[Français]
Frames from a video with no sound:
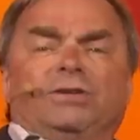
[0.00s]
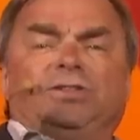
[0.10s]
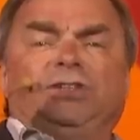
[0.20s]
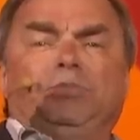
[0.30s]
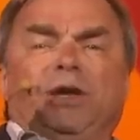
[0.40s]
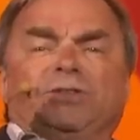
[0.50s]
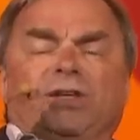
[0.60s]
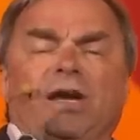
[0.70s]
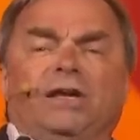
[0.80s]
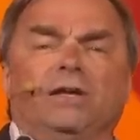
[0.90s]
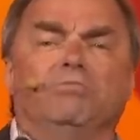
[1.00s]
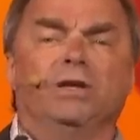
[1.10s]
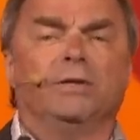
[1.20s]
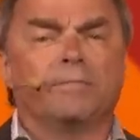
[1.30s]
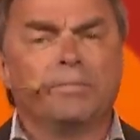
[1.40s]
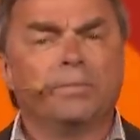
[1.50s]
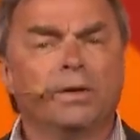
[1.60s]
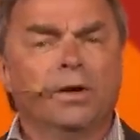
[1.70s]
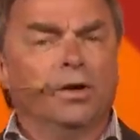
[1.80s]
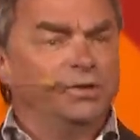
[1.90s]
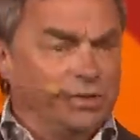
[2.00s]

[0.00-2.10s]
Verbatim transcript: de 6 pieds 5 et demi. Là, il